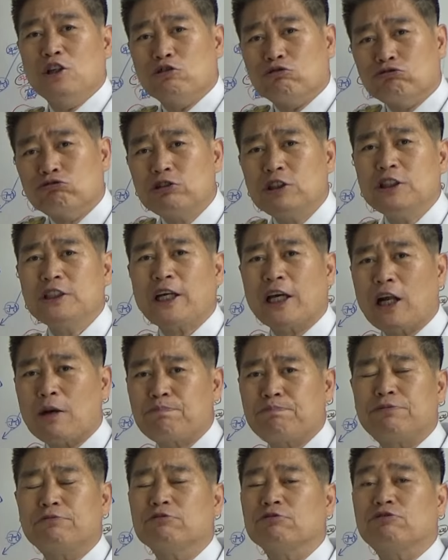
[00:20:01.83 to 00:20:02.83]

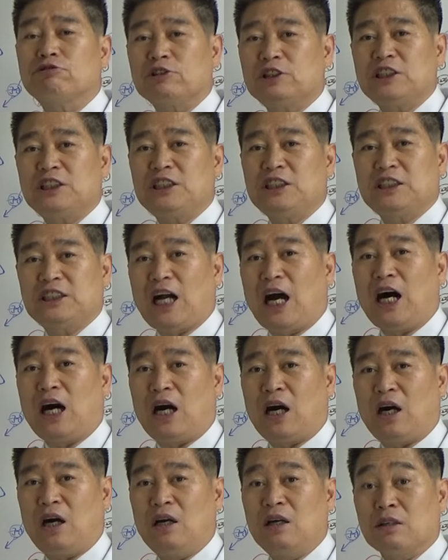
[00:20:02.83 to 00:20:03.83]
우리나라
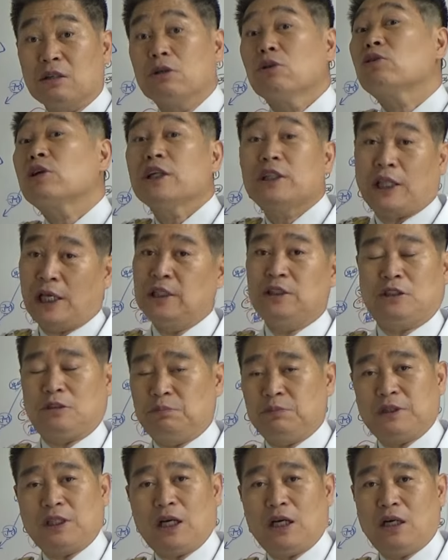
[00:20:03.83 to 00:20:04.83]
풍수지리가 그렇게 돼
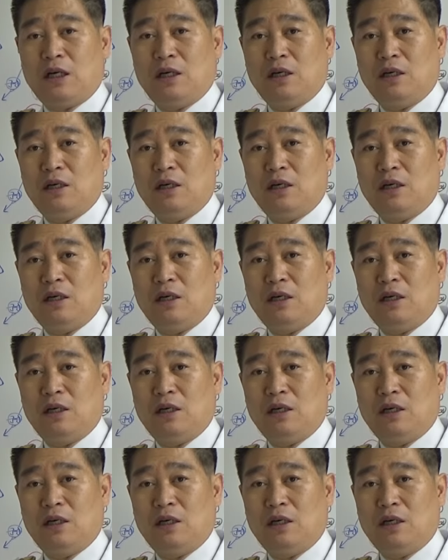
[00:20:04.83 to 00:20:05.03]
있습니다.